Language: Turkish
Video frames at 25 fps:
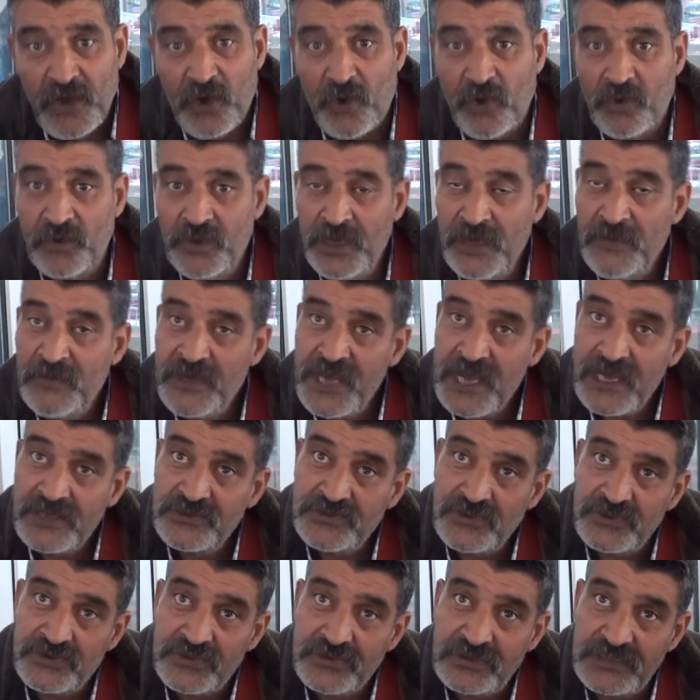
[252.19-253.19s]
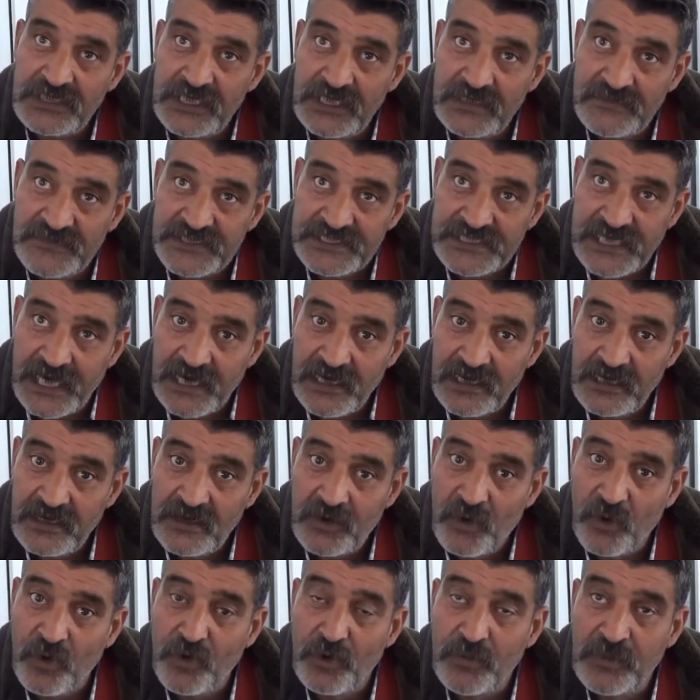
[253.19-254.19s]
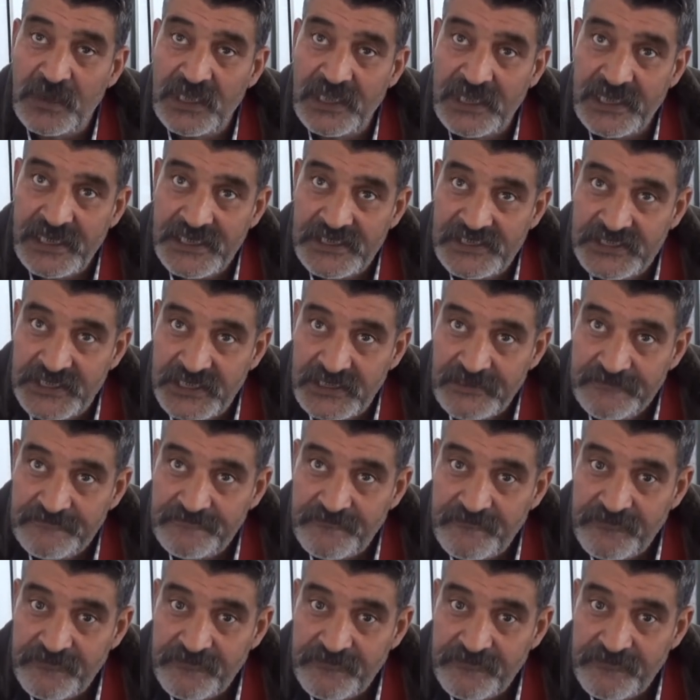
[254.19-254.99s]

Okuyamayan çocuklarımıza okumaları için